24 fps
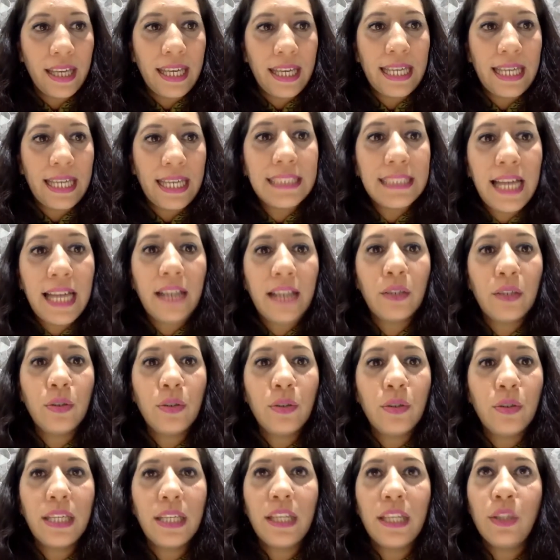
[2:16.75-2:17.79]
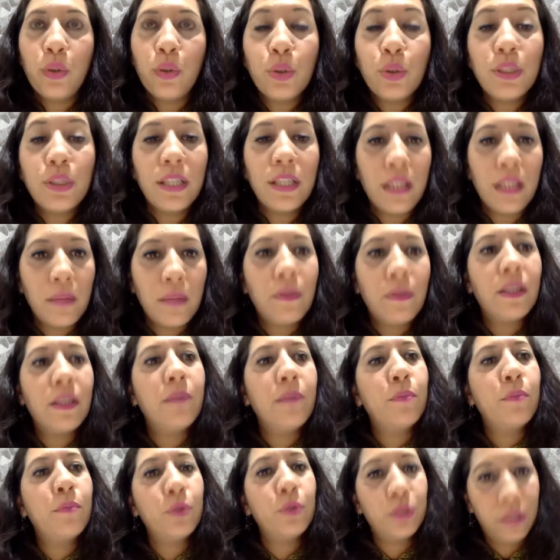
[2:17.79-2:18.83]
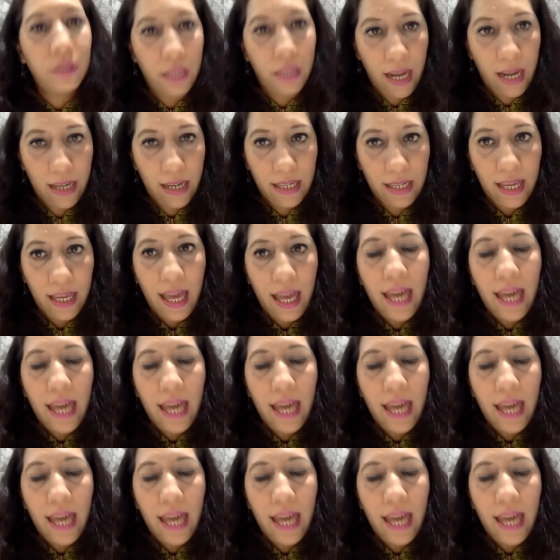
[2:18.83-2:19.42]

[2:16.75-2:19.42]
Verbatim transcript: es algo que no se debe demostrar.